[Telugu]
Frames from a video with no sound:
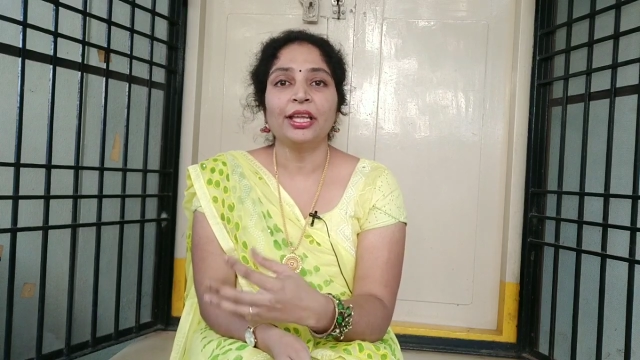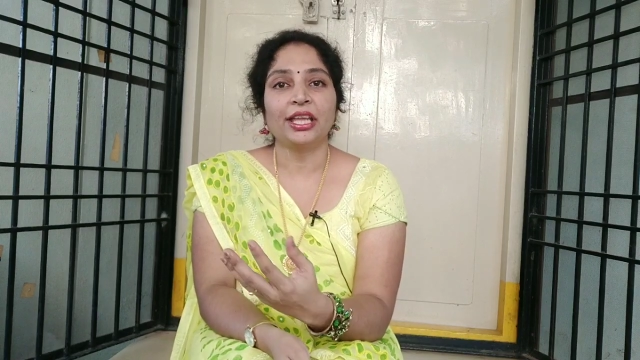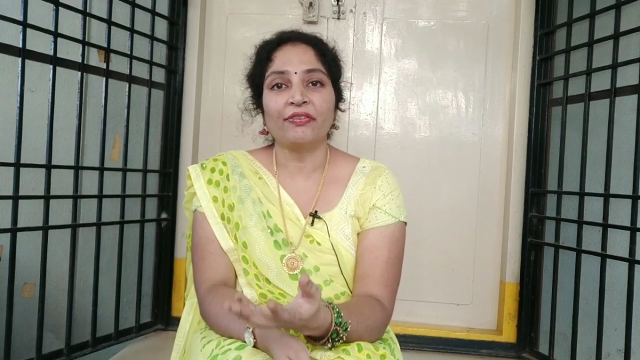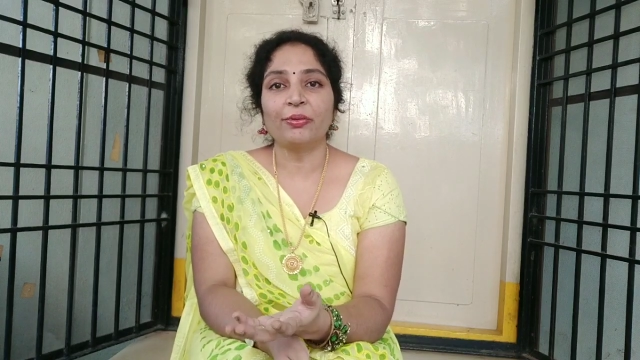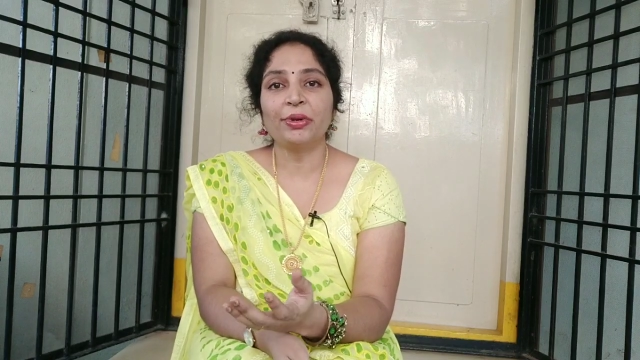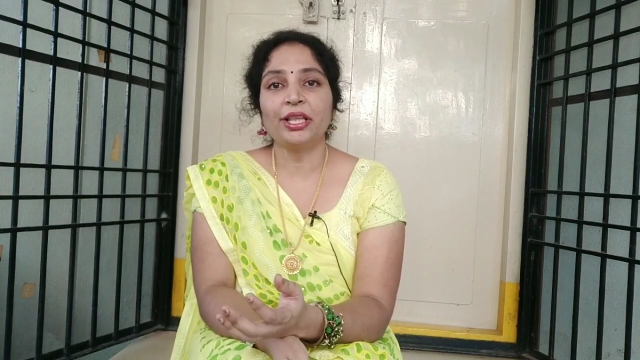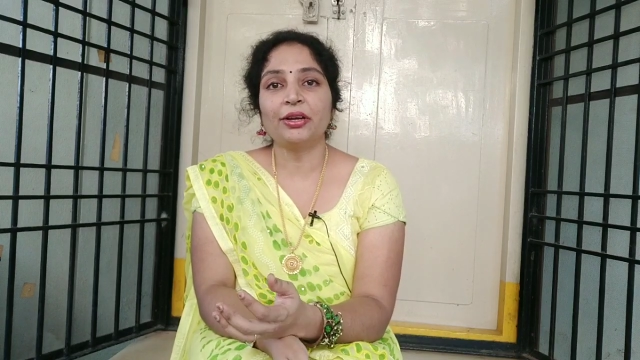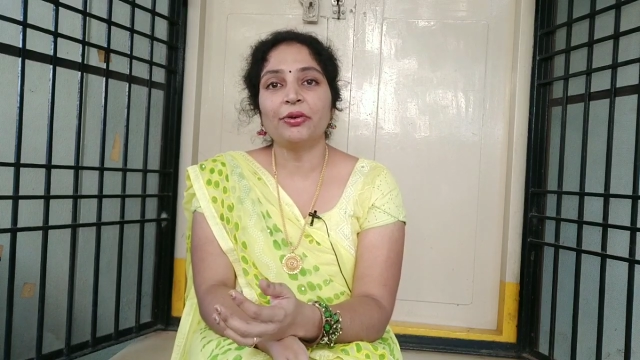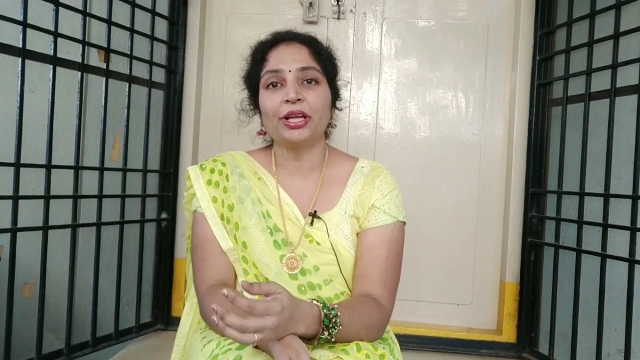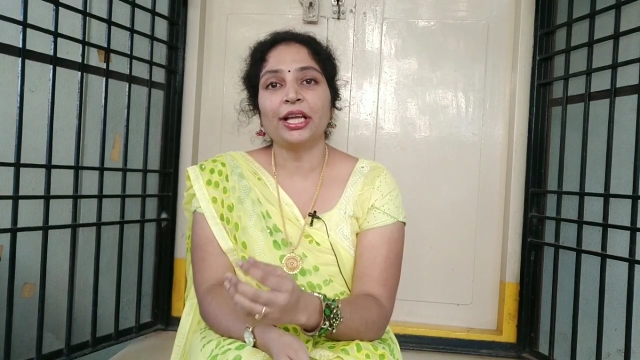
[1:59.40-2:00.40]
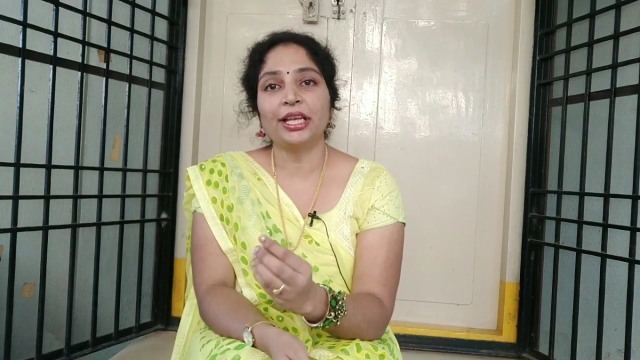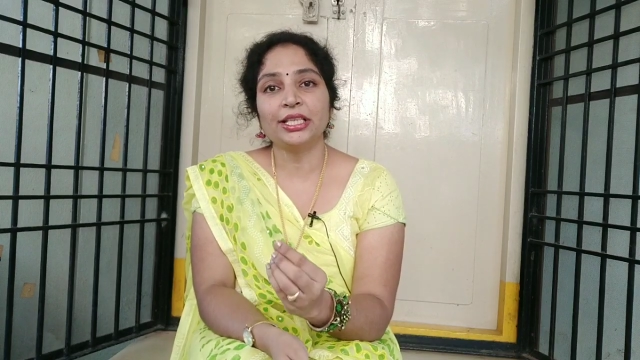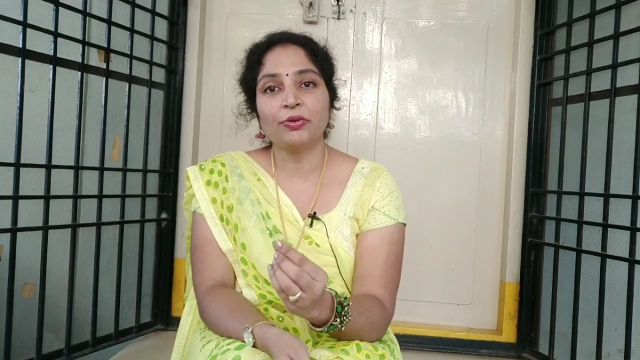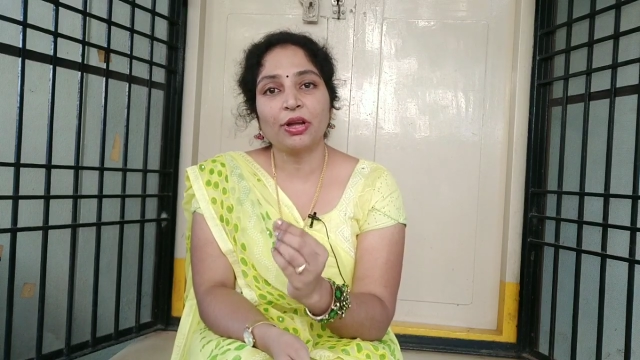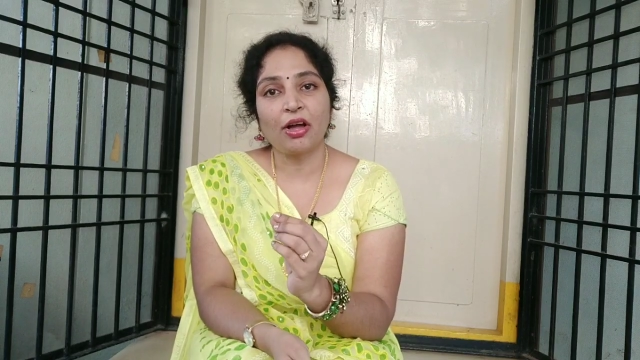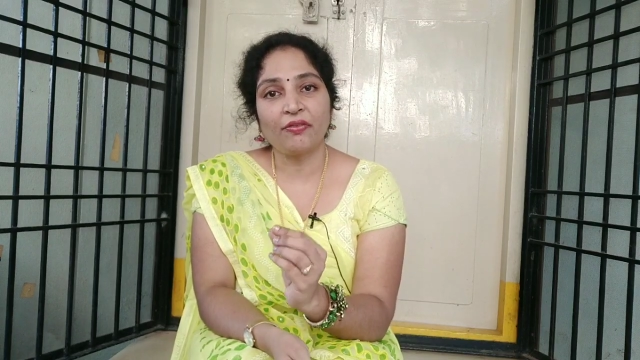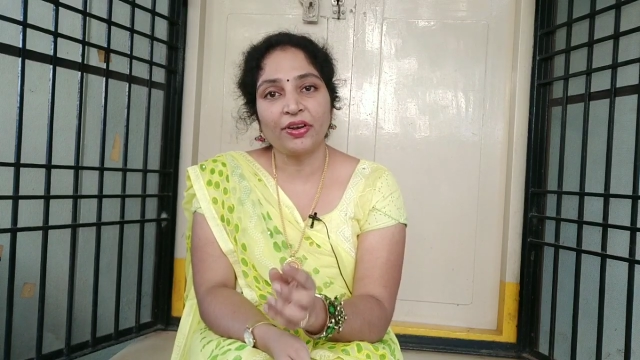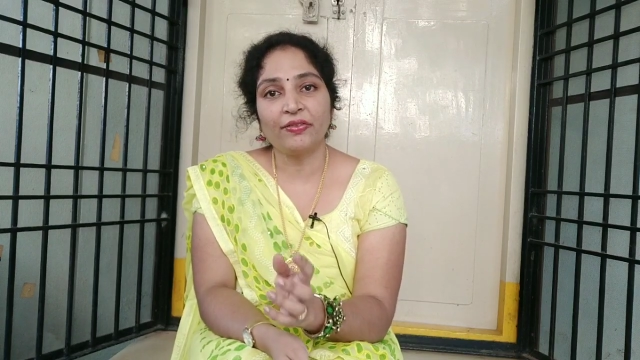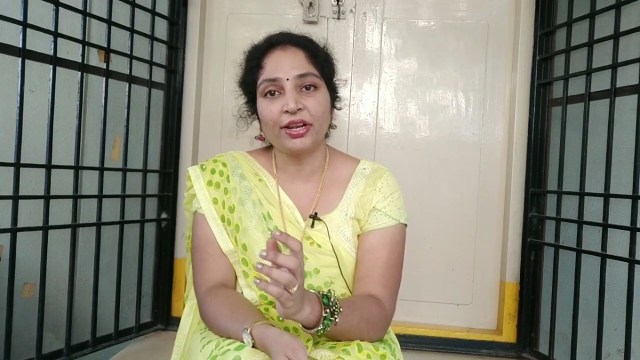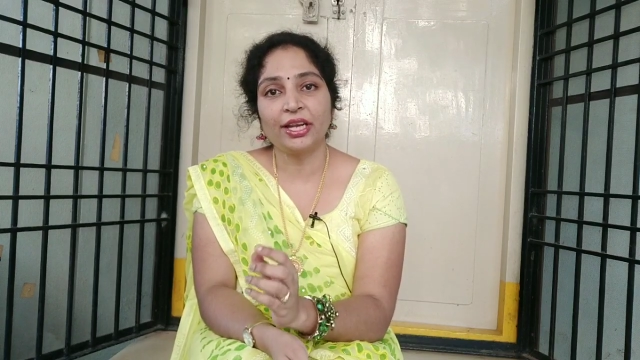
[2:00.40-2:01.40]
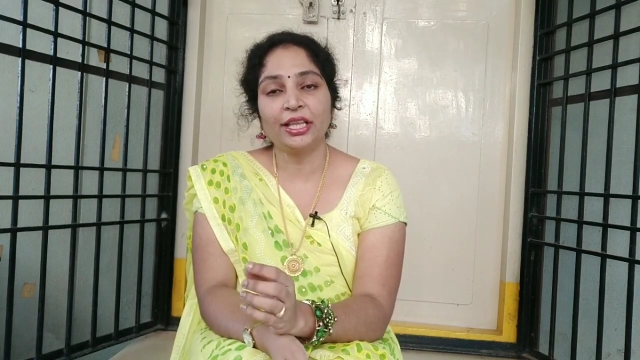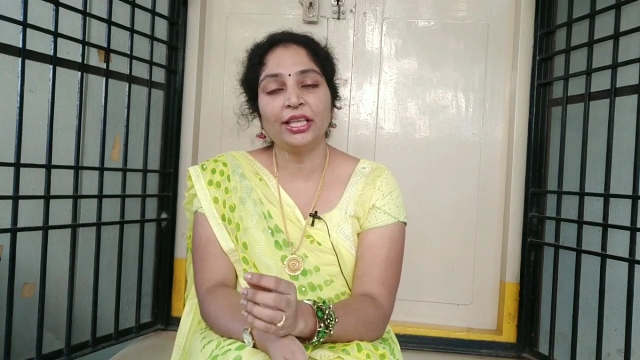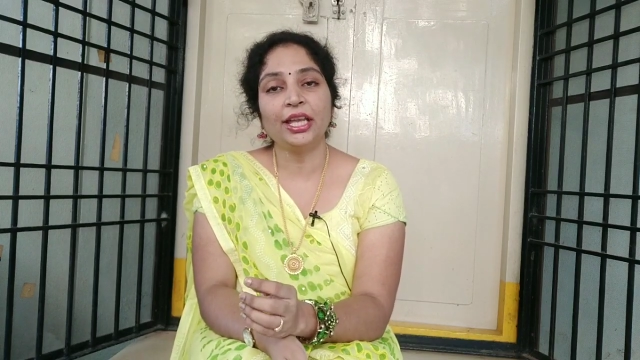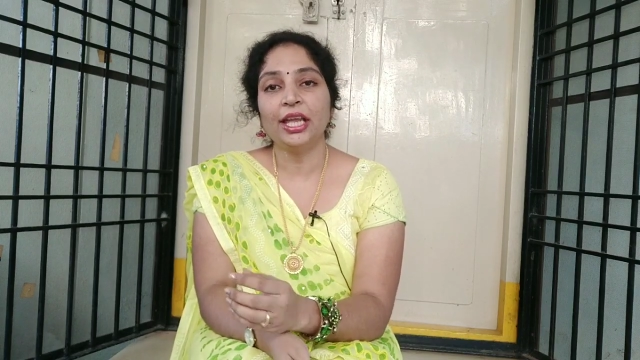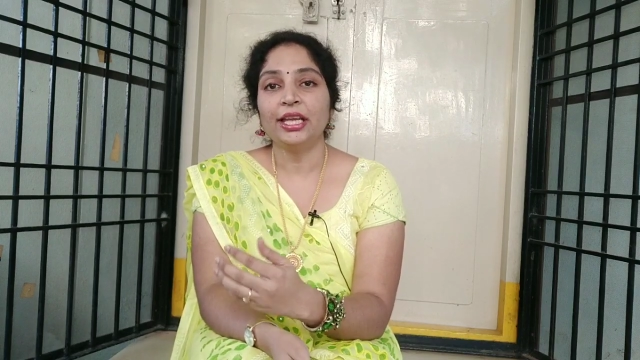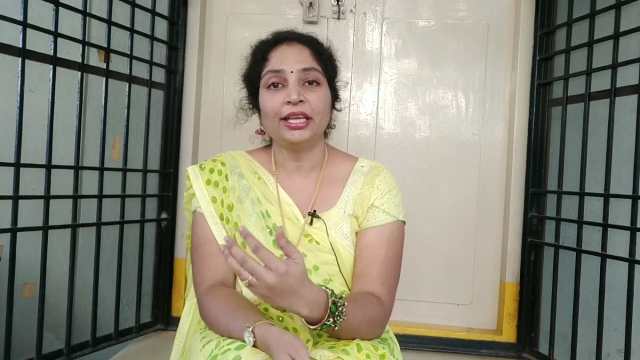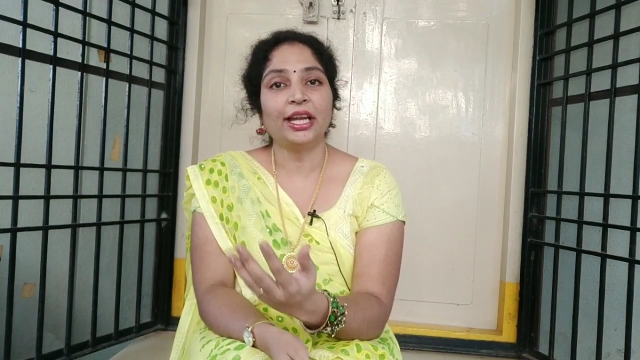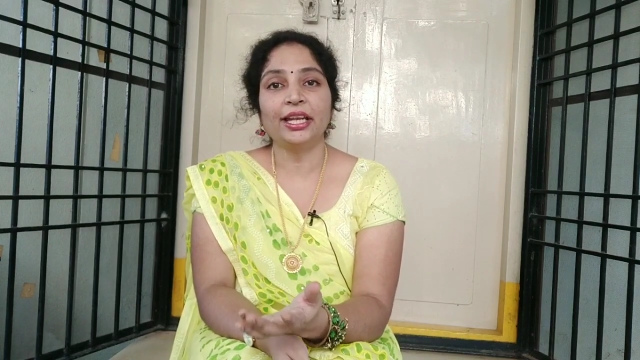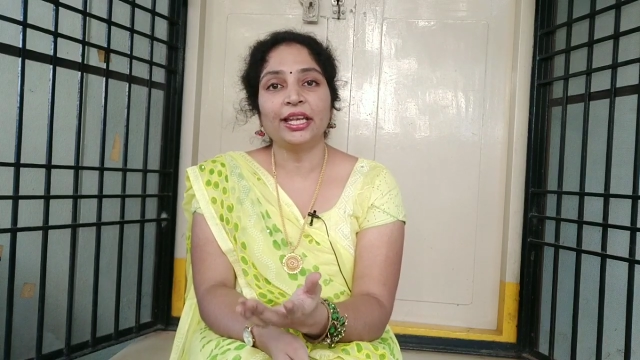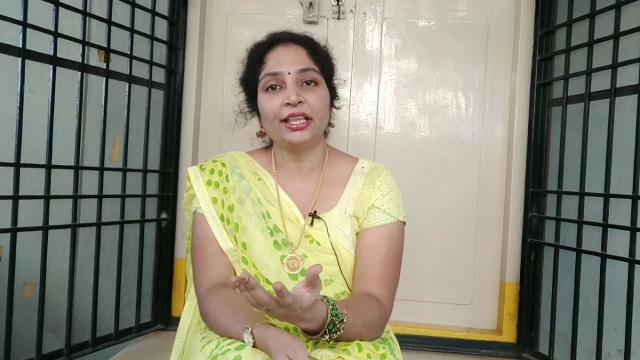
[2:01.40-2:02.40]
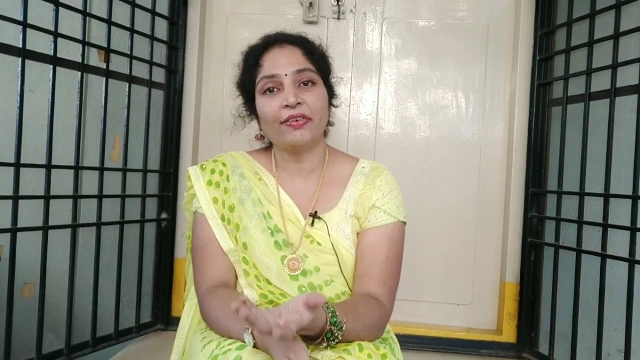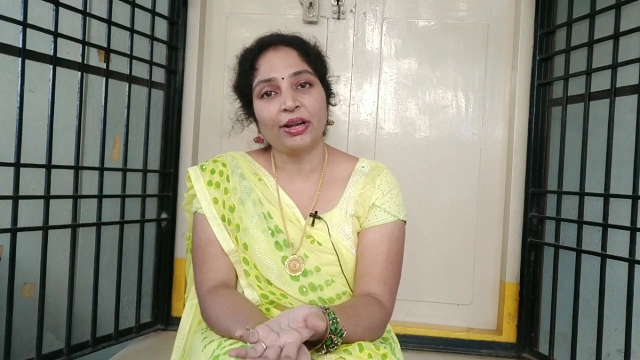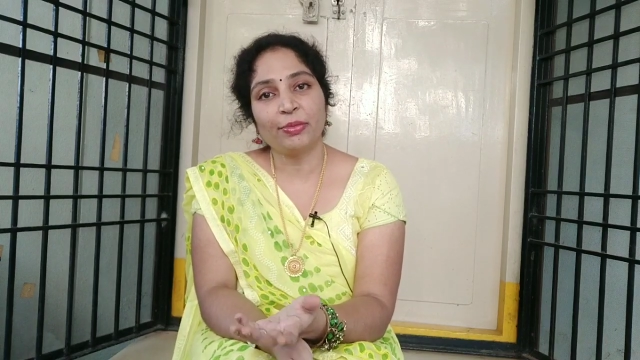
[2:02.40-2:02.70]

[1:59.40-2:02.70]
ఎవరి మీద కూడా కనీసం ఒక హాఫ్ అన్ అవర్ అనేది ఎండ్ అనేది వాళ్ళ